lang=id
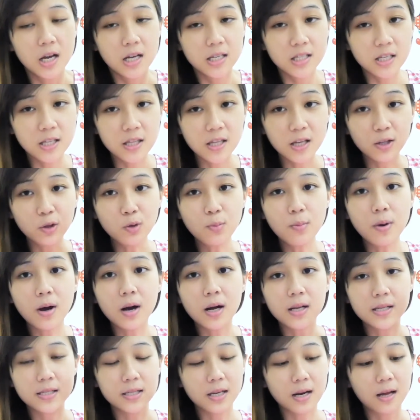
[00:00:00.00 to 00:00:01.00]
sini tuh
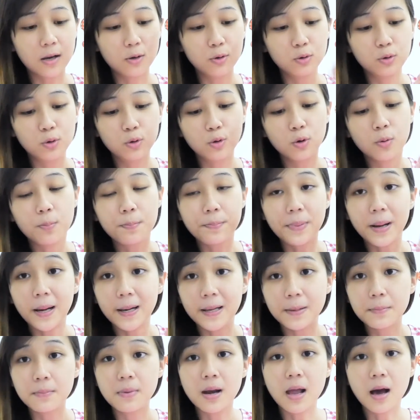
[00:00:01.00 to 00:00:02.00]
bakal selalu duduk
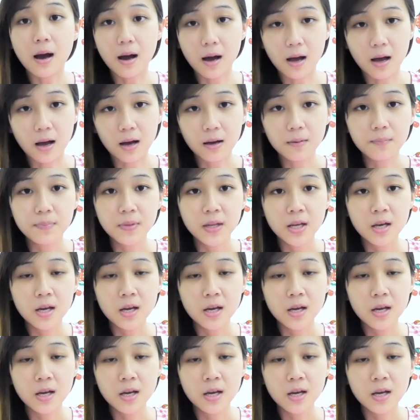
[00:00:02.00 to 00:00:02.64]
paling belakang